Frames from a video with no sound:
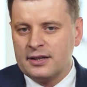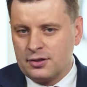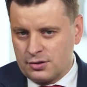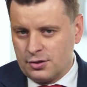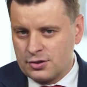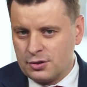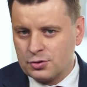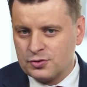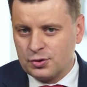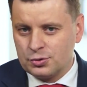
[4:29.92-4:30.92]
do, do
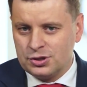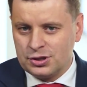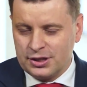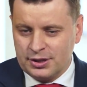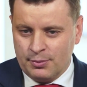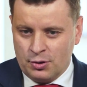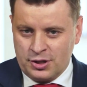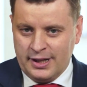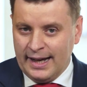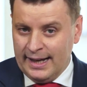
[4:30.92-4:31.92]
sądu zwrócić się nie
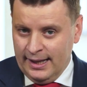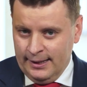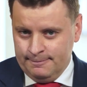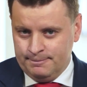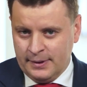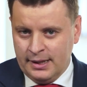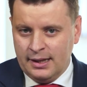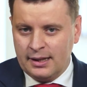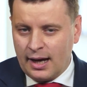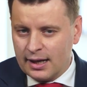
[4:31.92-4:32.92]
może. Ale,
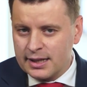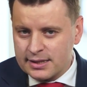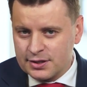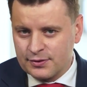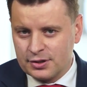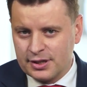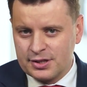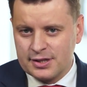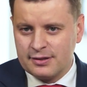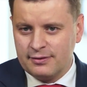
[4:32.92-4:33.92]
ale jest też w
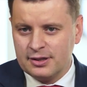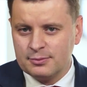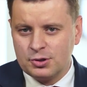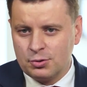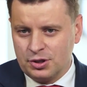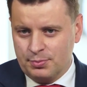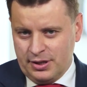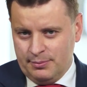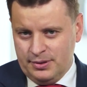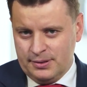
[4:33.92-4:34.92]
kodeksie cywilnym drugi
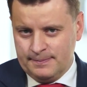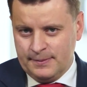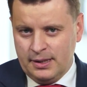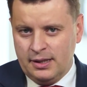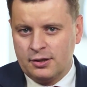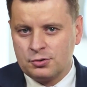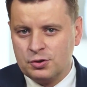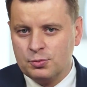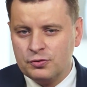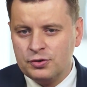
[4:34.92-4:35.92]
przepis,
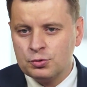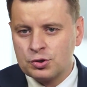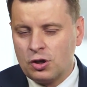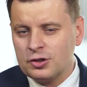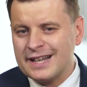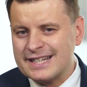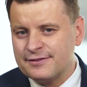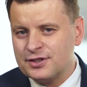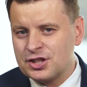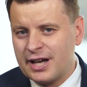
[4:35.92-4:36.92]
który mówi już o
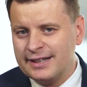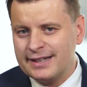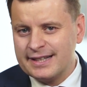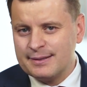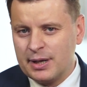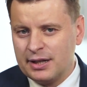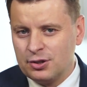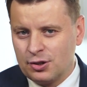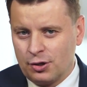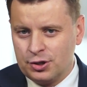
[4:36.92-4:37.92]
nadzwyczajnej
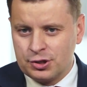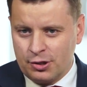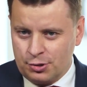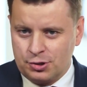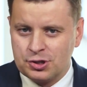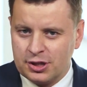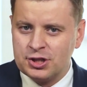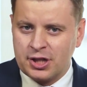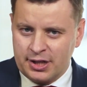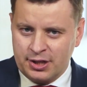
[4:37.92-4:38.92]
zmianie okoliczności, czyli
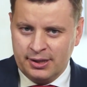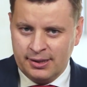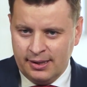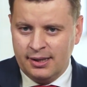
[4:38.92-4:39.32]
szerzej